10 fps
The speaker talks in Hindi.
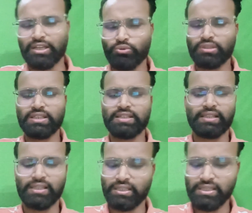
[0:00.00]
ज़रूरत से
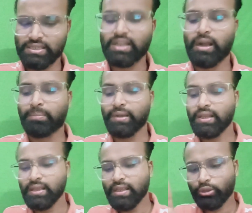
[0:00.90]
ज़्यादा दे दिए सर
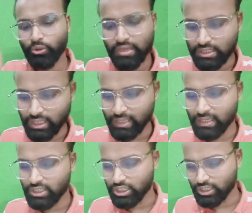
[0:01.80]
आपने तो इस तरह
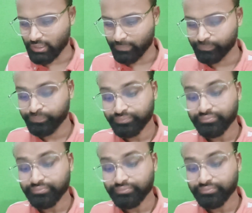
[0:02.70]
की चीज़ें हैं